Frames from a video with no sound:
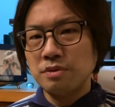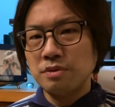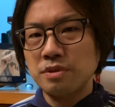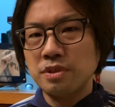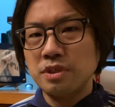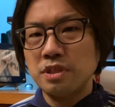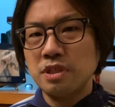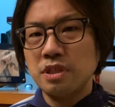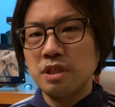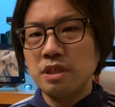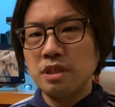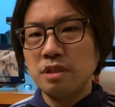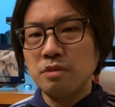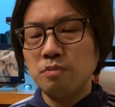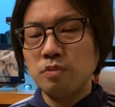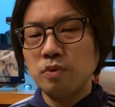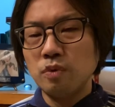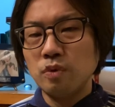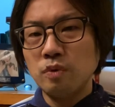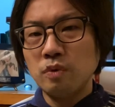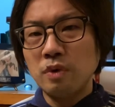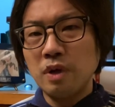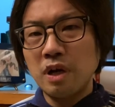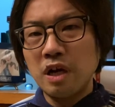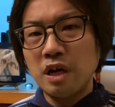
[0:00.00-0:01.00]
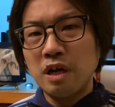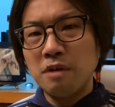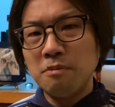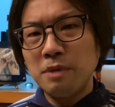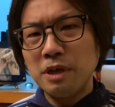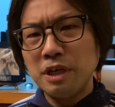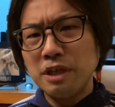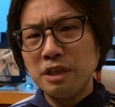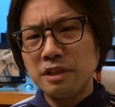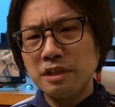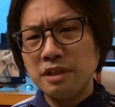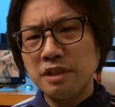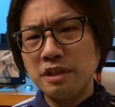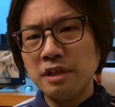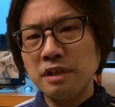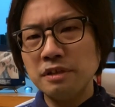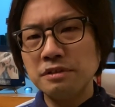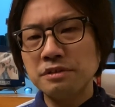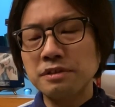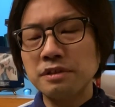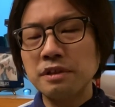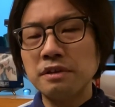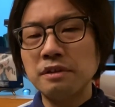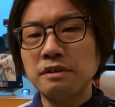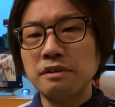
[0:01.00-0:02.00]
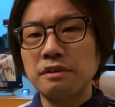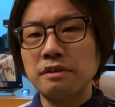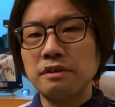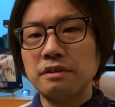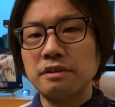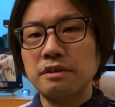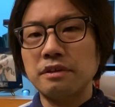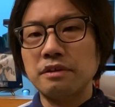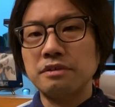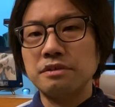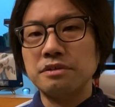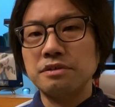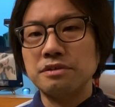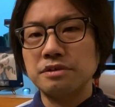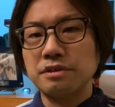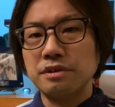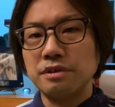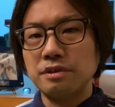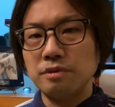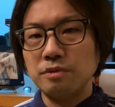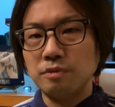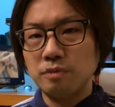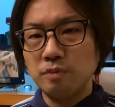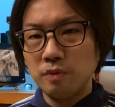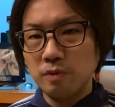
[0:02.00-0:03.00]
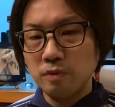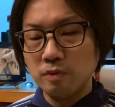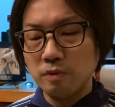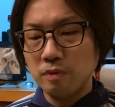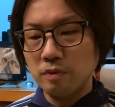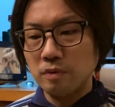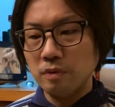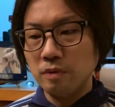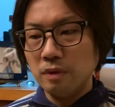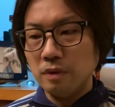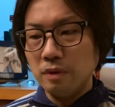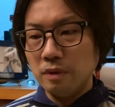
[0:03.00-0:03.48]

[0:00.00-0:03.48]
時代に僕はあまり気が付かなかったんですけれども